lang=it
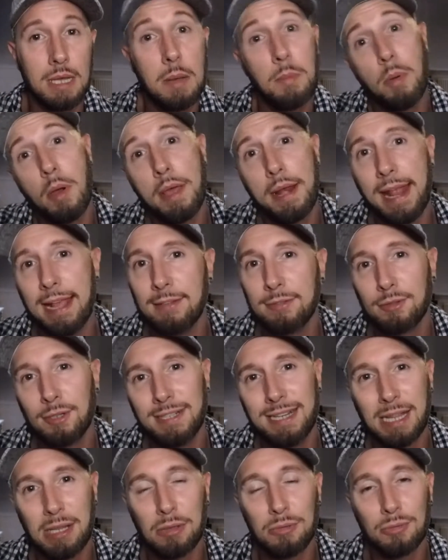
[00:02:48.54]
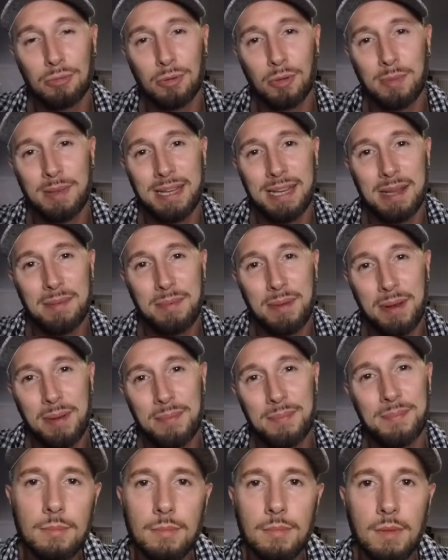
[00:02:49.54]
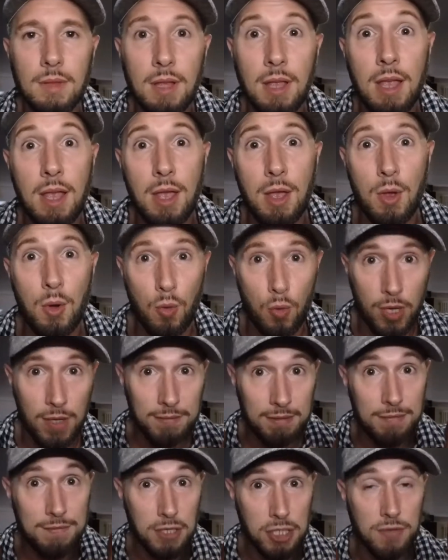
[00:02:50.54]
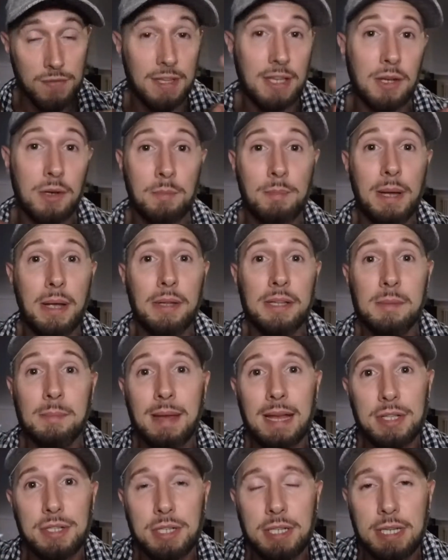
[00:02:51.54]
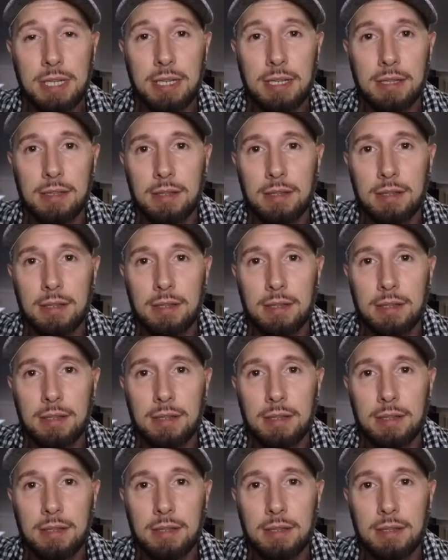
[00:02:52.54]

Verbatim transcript: Poi adesso è andato tutto bene però. Ora vi faccio vedere un paio di immagini